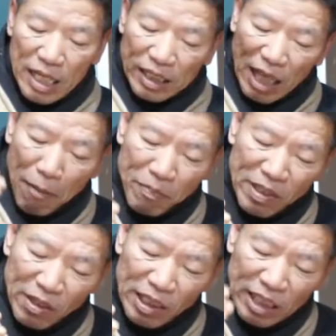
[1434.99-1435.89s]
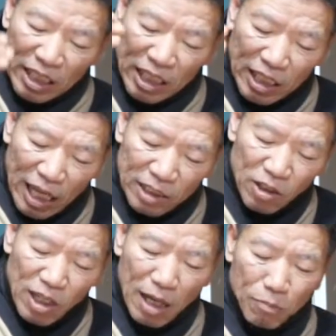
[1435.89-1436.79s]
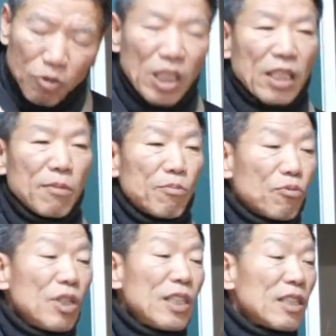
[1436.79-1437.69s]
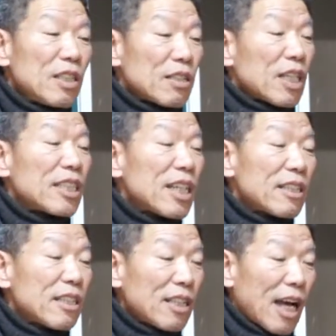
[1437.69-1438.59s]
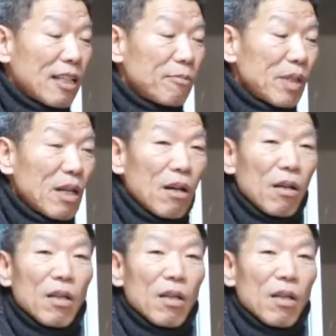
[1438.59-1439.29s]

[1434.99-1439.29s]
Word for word: 삼 년이 지나서야 문인, 문인은 이거 제자들이 아닙니까?